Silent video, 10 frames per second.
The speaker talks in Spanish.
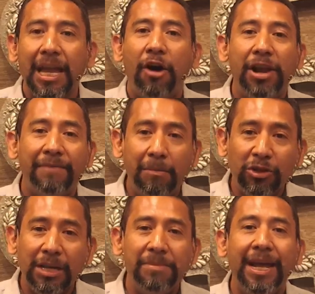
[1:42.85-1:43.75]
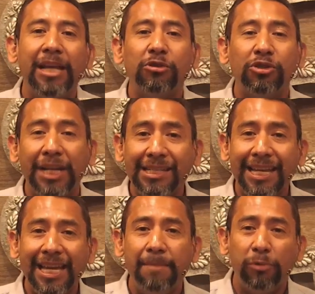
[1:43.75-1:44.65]
Ahora vamos a mirar estos tres
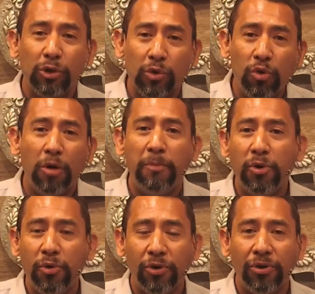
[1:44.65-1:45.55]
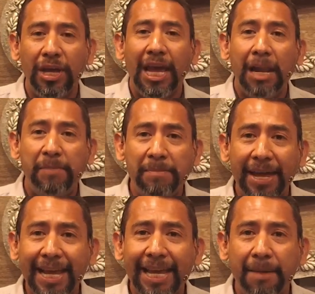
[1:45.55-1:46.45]
ejemplos uno por uno. El
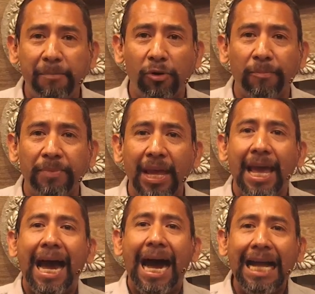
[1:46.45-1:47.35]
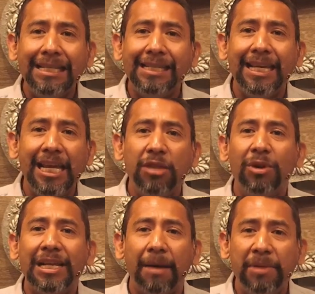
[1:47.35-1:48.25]
primer ejemplo, han seguido
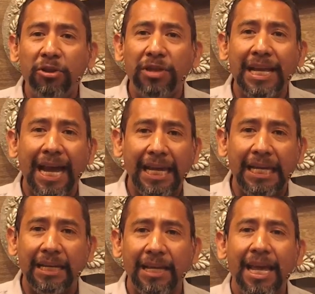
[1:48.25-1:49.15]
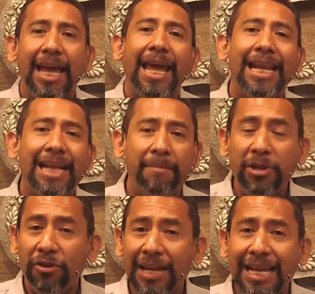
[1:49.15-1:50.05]
el camino de Caín. El
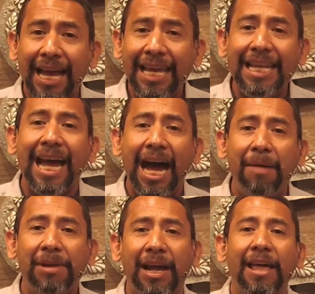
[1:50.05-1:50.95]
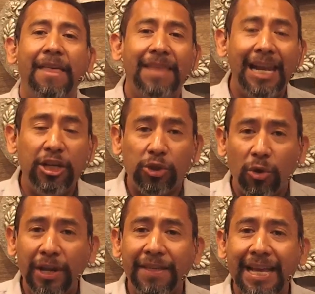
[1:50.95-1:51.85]
camino de Caín habla de la
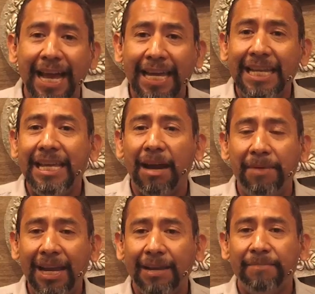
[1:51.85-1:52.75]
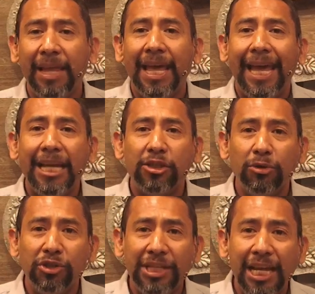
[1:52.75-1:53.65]
historia de Caín y Abel.
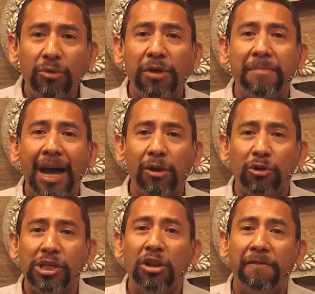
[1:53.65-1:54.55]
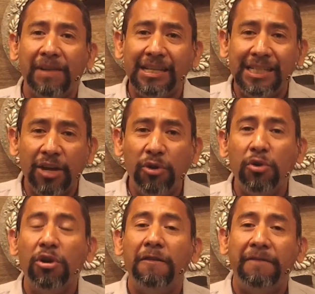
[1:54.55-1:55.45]
Estos siendo hermanos le ofrecieron
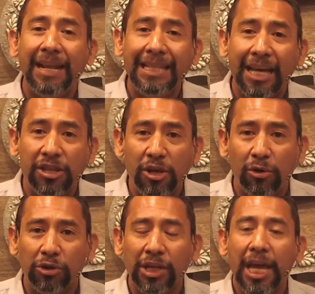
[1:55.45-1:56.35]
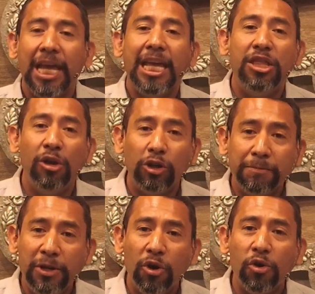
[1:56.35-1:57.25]
una ofrenda a Dios, y
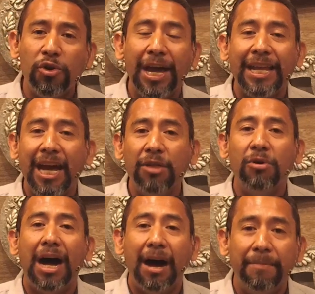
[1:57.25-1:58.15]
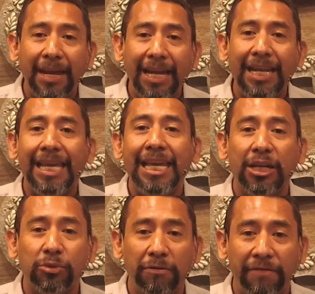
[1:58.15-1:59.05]
Dios miró con agrado a Abel y
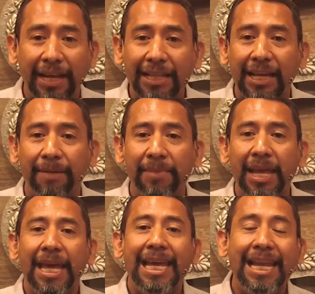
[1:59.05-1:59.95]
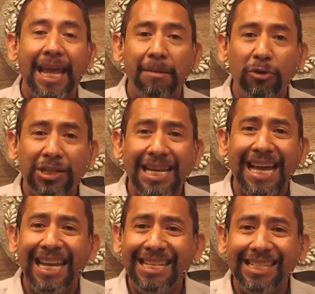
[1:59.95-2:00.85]
a su ofrenda. Y leemos que
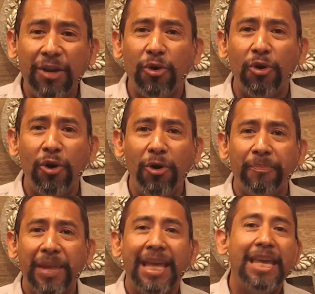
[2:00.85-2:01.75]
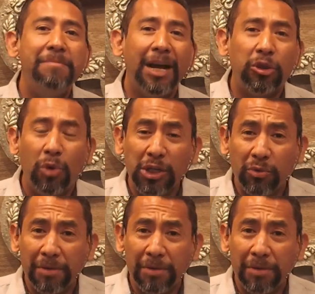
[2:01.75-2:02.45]
Caín se enojó y mató a su